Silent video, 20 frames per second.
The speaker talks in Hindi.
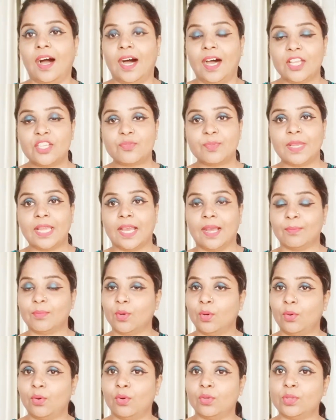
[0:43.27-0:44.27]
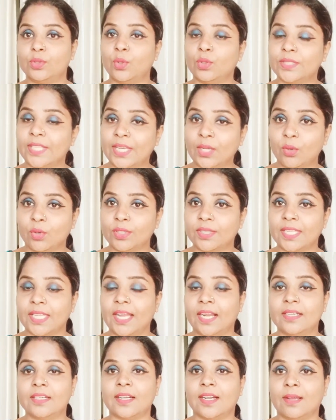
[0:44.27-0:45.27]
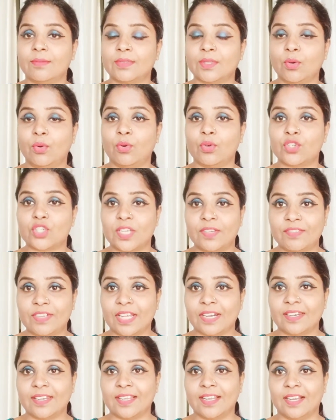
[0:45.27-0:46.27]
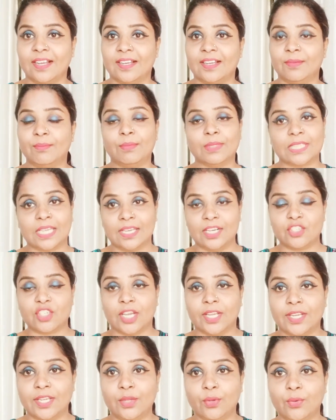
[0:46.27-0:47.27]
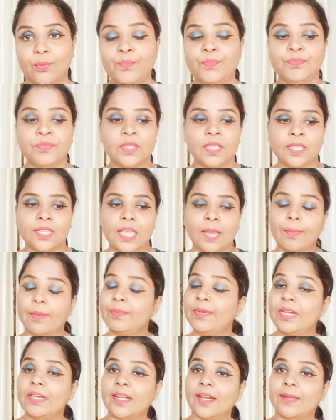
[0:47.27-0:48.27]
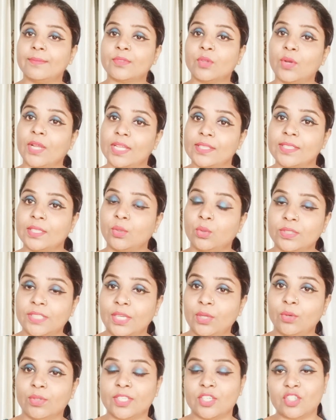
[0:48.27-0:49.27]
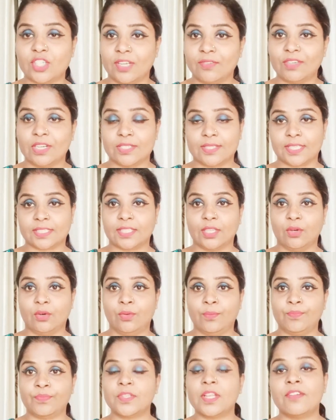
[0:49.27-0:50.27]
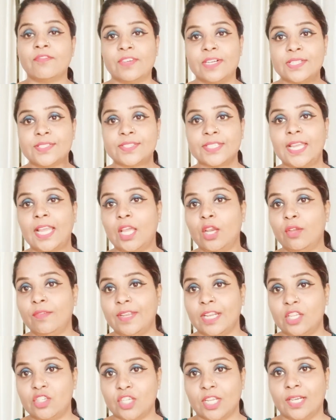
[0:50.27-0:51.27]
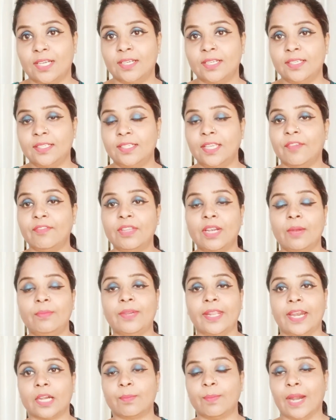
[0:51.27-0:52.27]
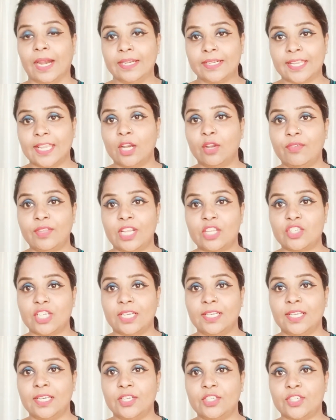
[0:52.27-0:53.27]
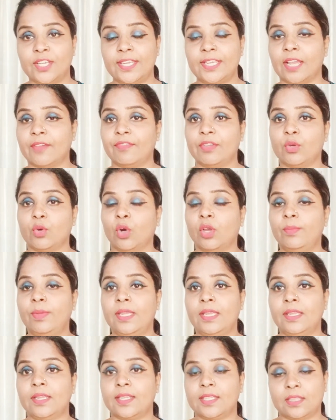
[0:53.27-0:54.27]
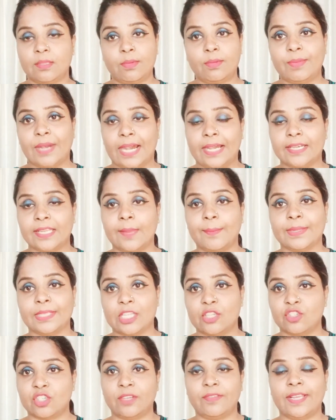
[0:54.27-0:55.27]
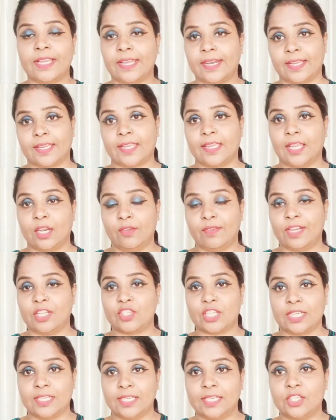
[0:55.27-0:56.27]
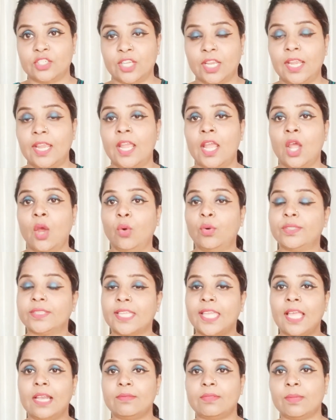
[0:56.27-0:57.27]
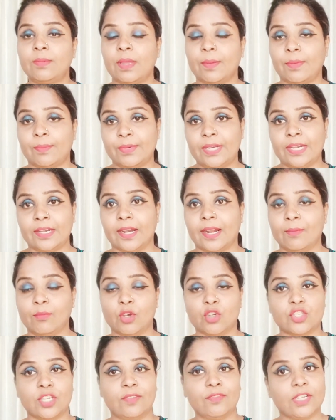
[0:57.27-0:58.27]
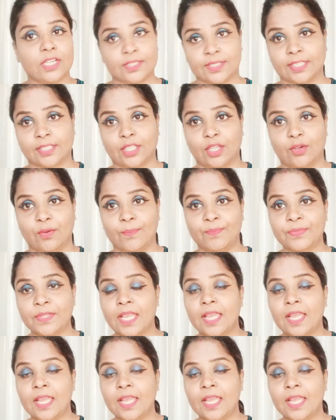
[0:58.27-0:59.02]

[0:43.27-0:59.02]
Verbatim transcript: आज मैं आपको दो तरीकों से अंडर आर्म्स को शेव करने का बताने जा रही हूँ कि आप अपने अंडर आर्म्स को कैसे दो तरीकों से शेव कर सकते हो फर्स्ट है एलोवेरा जेल या फिर आप डायरेक्ट प्लांट की एलोवेरा जेल ले लीजिए या फिर कोई भी किसी भी ब्रांड की पतंजलि वगैरह की एलोवेरा जेल ले लीजिए उसकी हेल्प से भी आप अपने आर्म को शेप कर सकते हो